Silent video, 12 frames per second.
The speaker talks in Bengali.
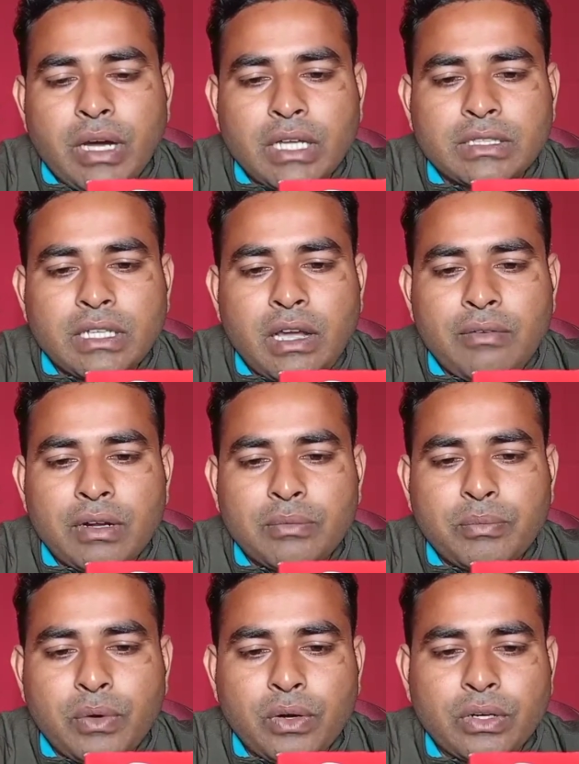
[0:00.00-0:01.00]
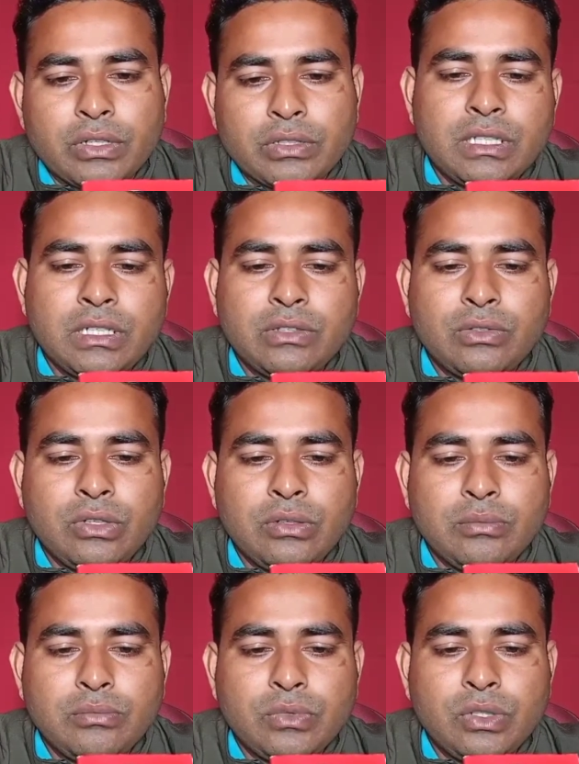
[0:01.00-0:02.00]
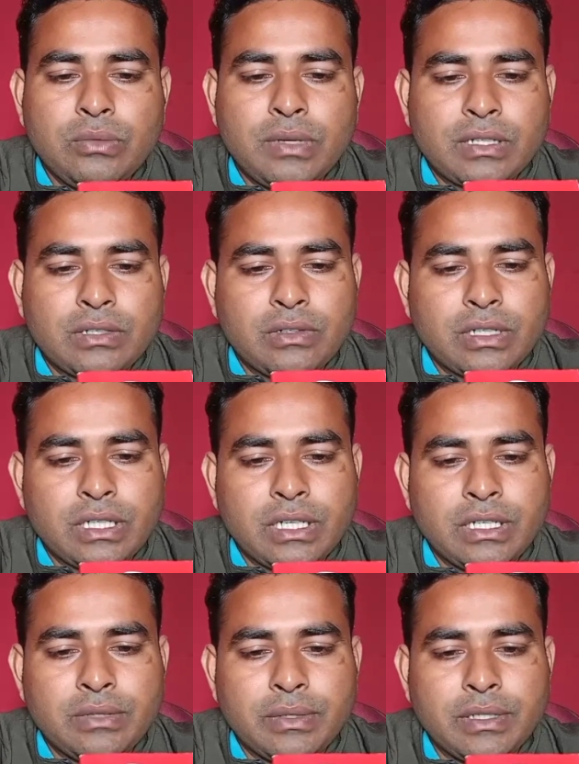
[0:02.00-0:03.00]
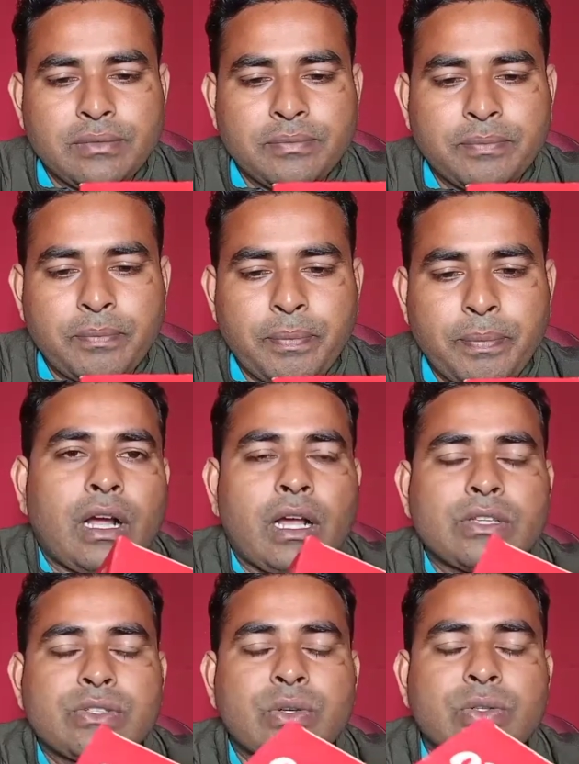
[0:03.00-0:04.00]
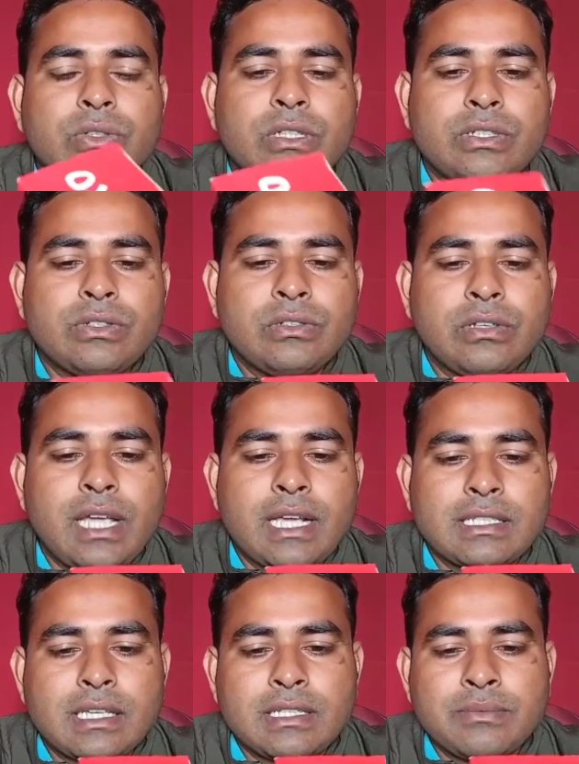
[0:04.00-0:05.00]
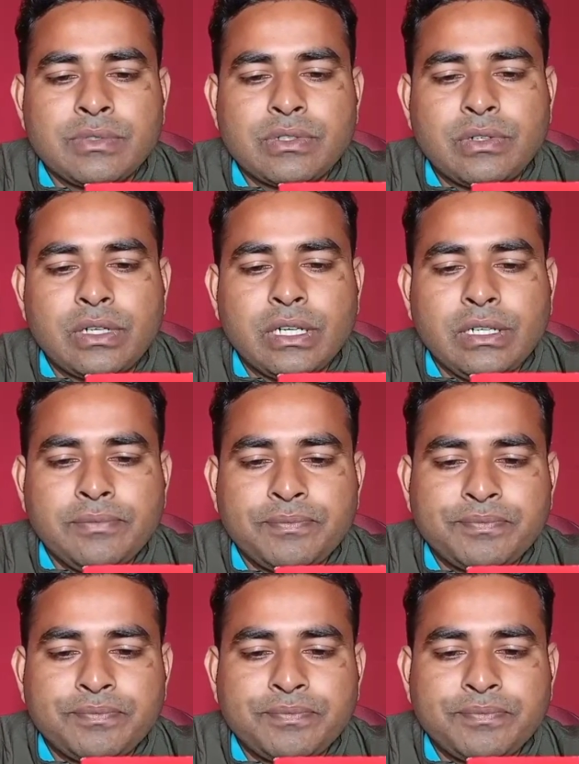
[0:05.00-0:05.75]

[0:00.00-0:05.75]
ভাত খাবার পর দিনে দুই দুইবার করে খেয়ে নেবেন আর ছোটদের জন্য এক চা চামচ করে